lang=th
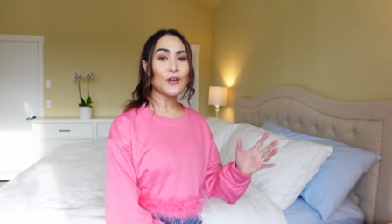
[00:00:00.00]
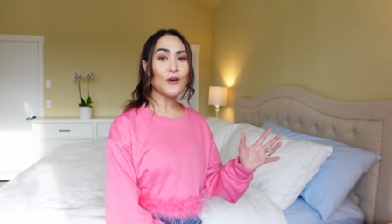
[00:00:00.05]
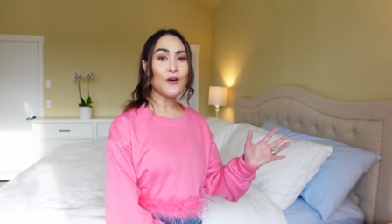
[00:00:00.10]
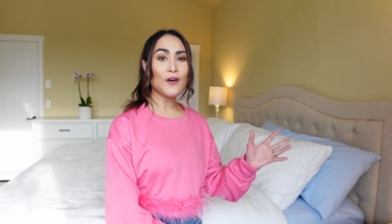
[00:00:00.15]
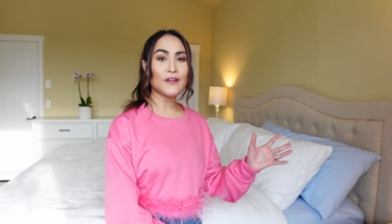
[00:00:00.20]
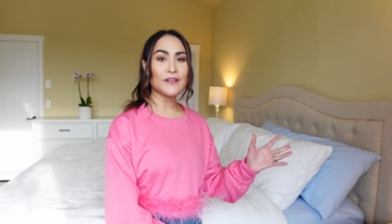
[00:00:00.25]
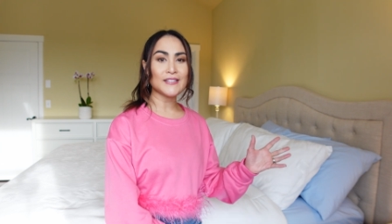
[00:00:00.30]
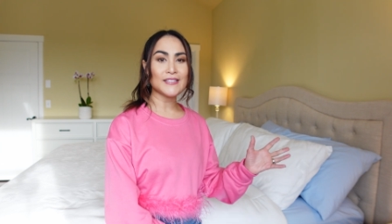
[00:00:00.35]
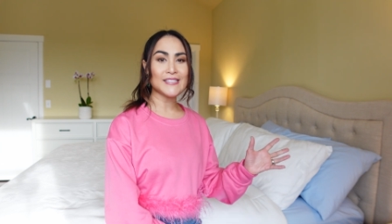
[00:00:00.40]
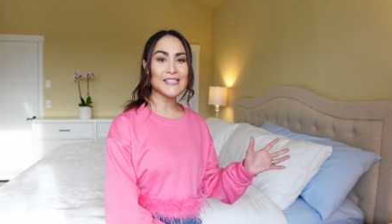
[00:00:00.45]
ต
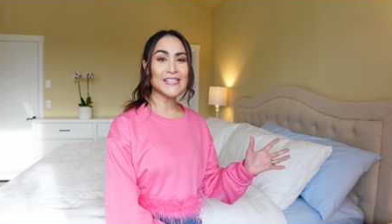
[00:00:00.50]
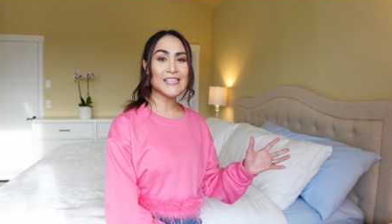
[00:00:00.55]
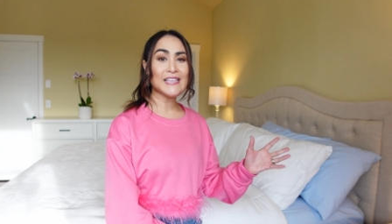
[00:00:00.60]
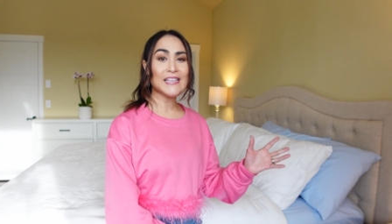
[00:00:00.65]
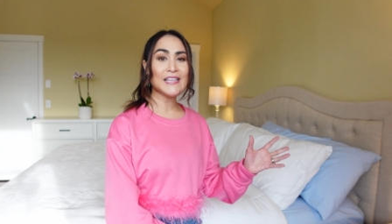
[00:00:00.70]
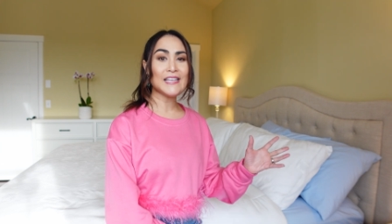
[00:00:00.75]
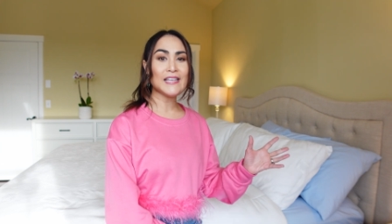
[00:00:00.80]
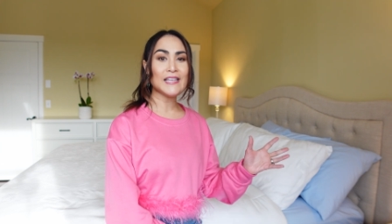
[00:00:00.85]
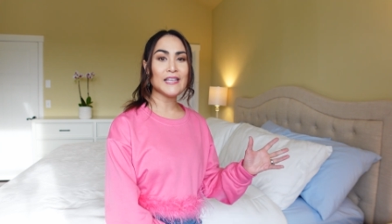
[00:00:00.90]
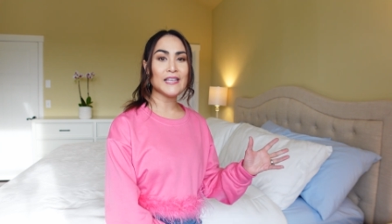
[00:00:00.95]
อน
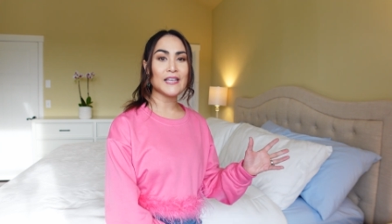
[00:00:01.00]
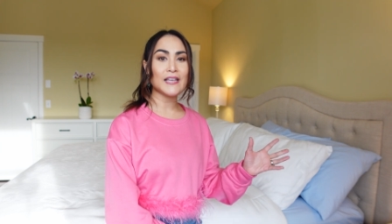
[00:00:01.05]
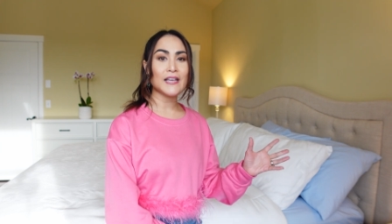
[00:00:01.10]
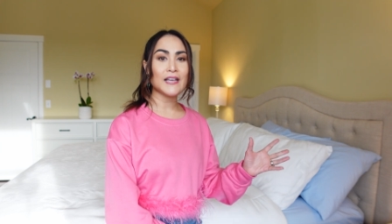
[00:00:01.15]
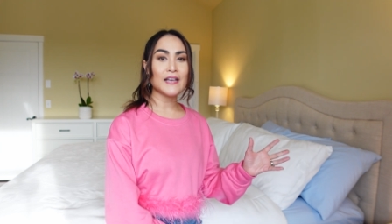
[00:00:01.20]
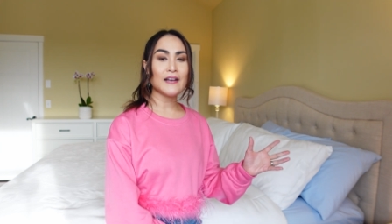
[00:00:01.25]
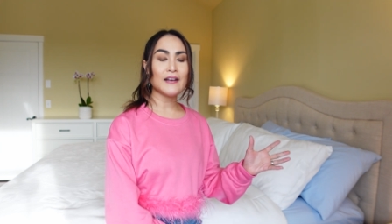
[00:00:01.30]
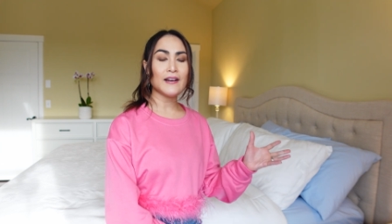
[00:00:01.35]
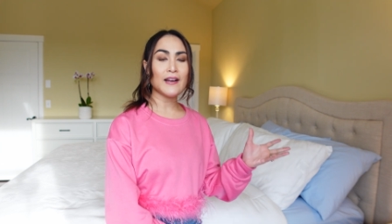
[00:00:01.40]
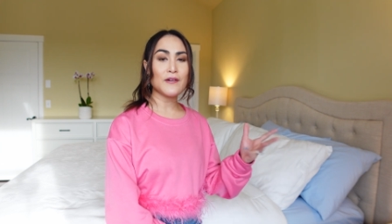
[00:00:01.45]
ที่
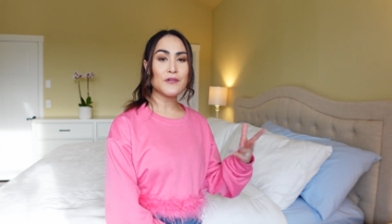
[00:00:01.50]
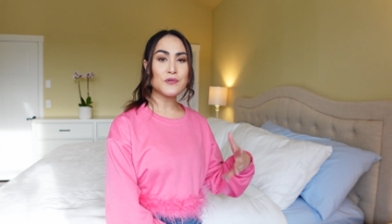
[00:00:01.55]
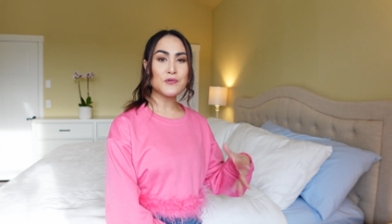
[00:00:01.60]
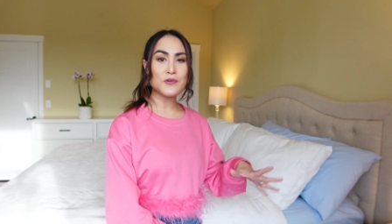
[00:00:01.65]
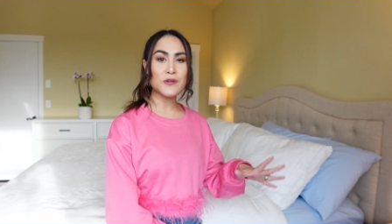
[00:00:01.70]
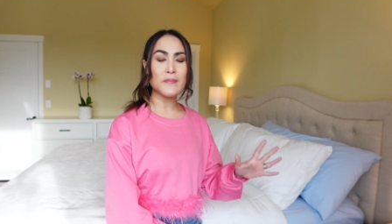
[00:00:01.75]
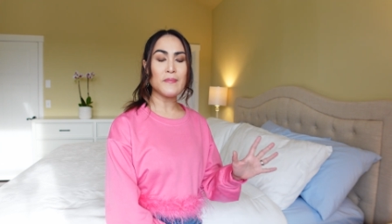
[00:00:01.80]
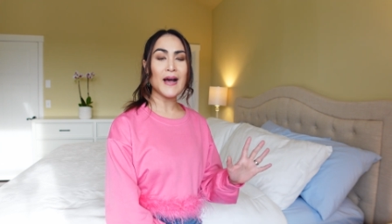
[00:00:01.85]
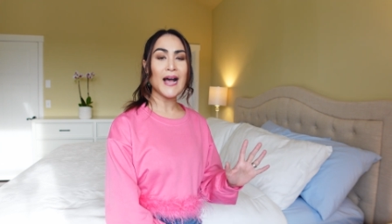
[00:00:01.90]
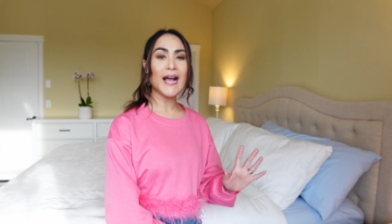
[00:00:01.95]
เราอ
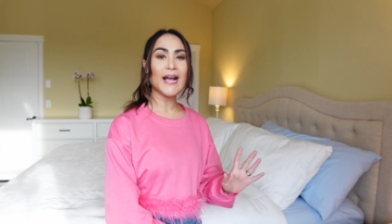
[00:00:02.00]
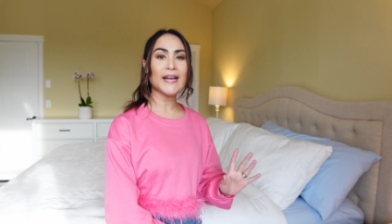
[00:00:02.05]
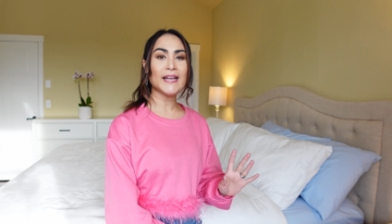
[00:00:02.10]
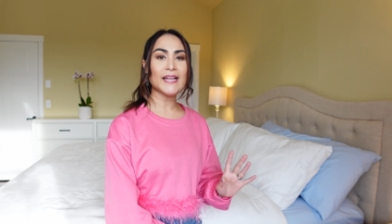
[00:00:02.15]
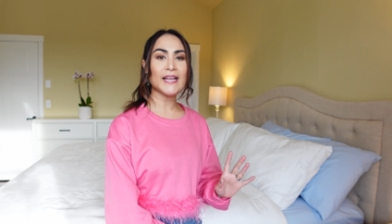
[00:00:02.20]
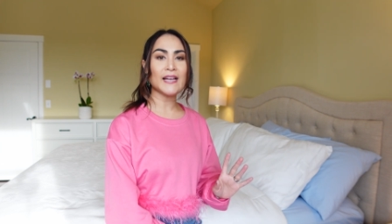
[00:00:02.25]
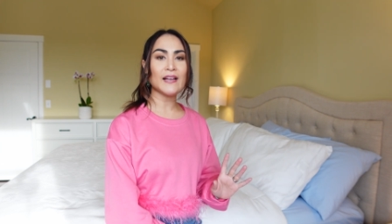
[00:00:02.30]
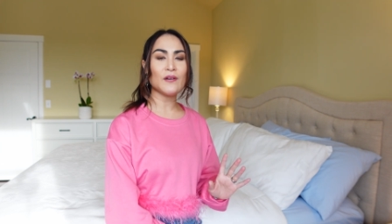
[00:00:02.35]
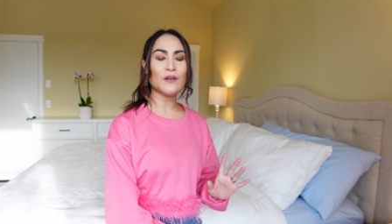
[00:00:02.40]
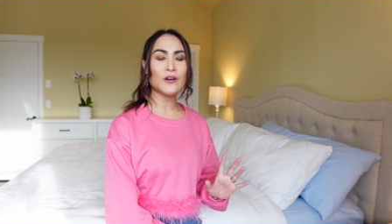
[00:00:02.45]
ยู่ในบ้าน
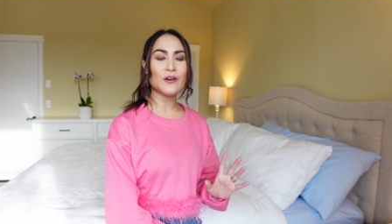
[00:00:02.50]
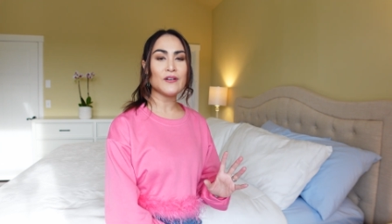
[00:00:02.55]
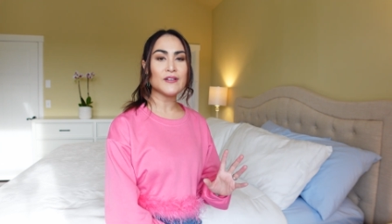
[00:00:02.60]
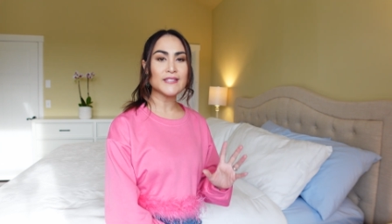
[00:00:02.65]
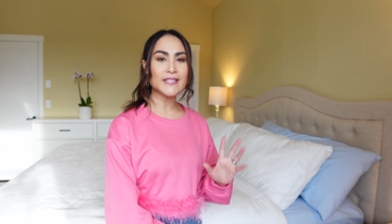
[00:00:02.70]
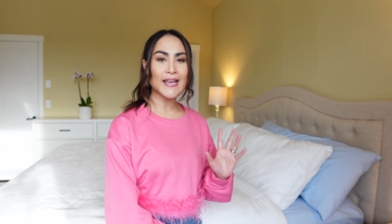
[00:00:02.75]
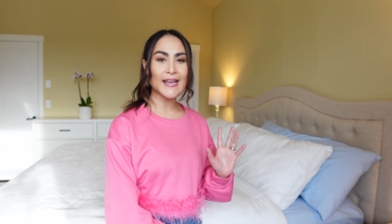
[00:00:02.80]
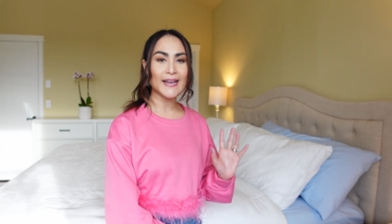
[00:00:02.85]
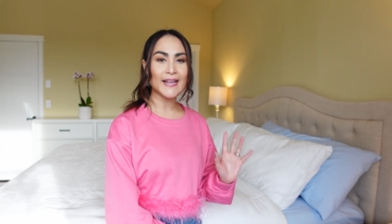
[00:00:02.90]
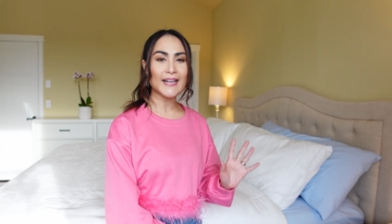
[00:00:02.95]
เนี่ยเราก็
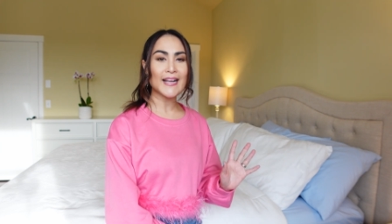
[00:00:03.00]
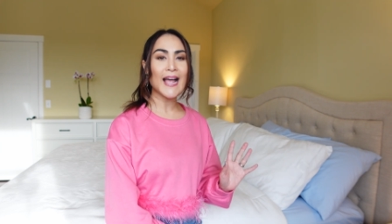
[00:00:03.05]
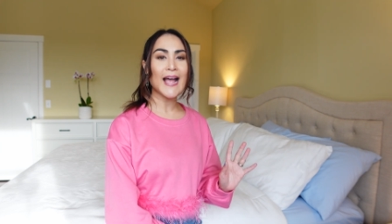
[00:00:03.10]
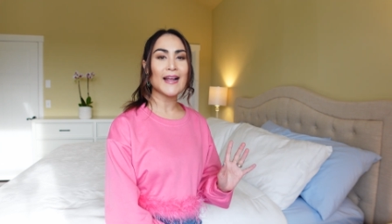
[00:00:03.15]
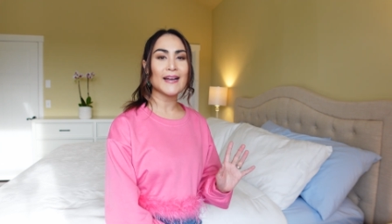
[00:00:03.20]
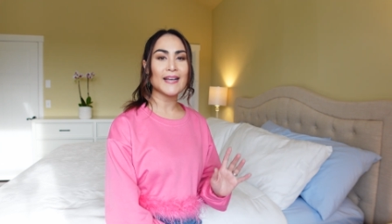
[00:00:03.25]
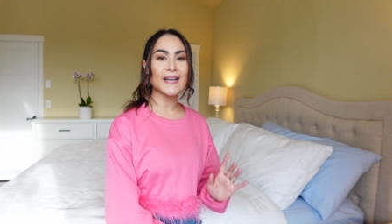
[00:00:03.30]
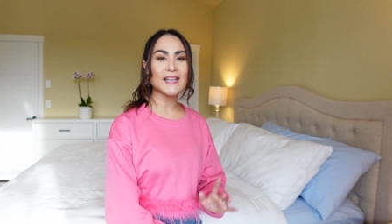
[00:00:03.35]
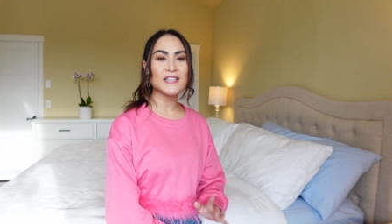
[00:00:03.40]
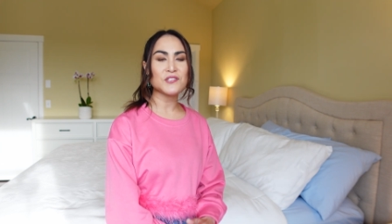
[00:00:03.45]
ใส่หน้ากา
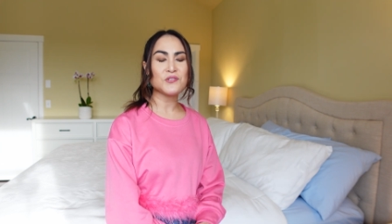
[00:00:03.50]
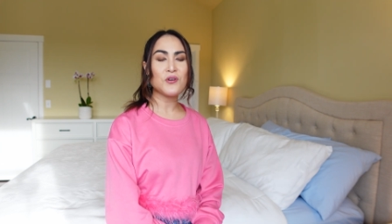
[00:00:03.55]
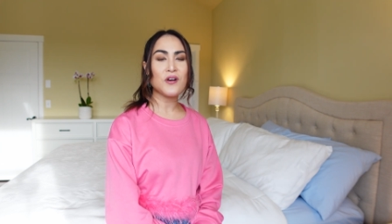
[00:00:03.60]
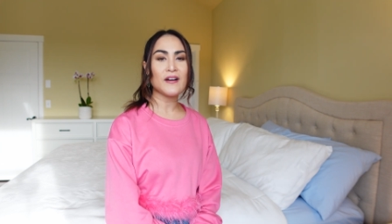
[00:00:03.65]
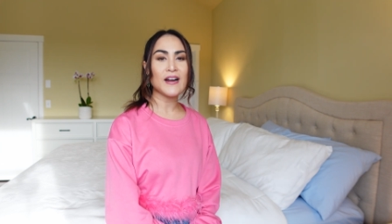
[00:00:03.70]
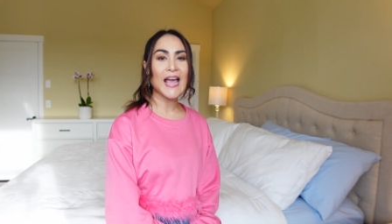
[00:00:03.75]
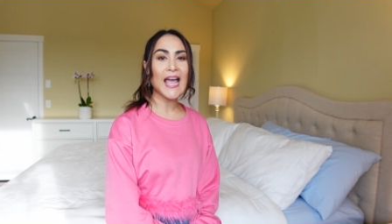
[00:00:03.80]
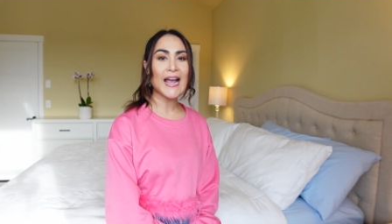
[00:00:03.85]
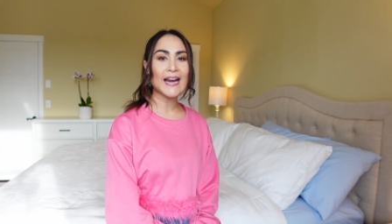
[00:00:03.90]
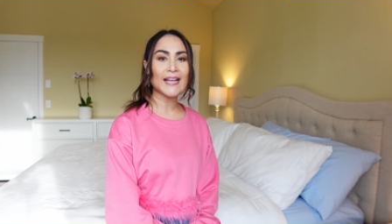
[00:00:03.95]
กนะคะช่ว
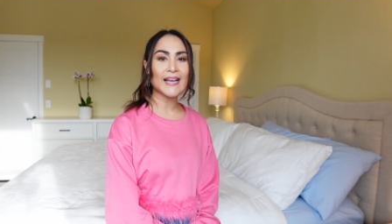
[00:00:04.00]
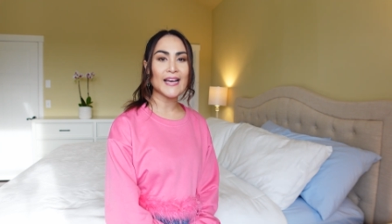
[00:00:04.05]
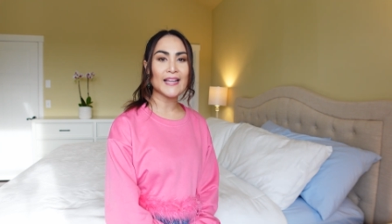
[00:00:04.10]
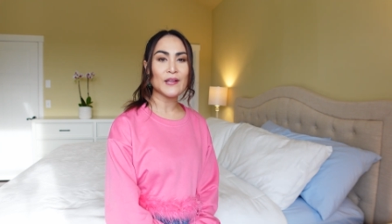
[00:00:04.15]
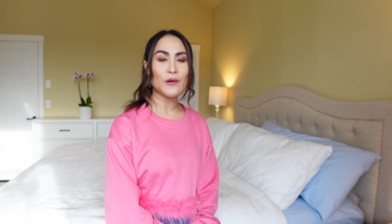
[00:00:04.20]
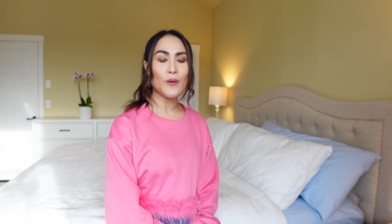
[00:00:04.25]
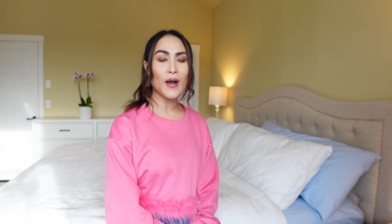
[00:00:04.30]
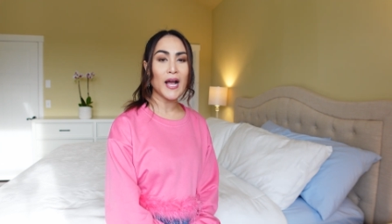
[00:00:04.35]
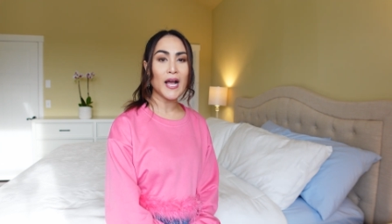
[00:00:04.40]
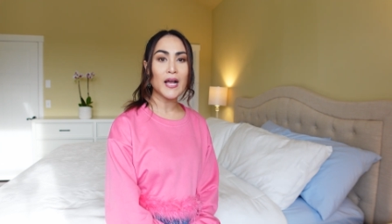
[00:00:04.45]
งแรกนะคะ
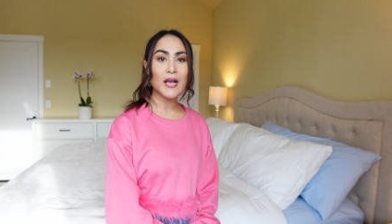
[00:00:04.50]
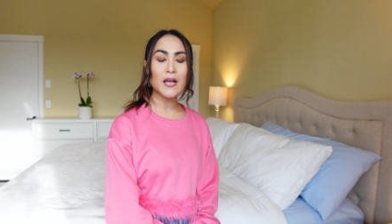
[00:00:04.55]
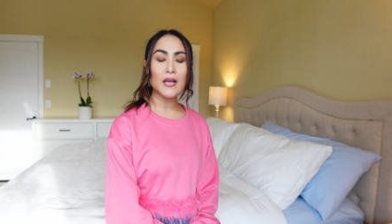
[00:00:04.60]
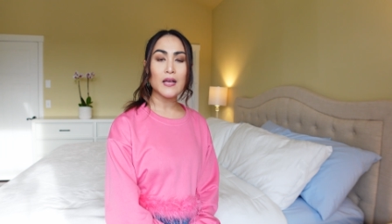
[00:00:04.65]
แต่ว่า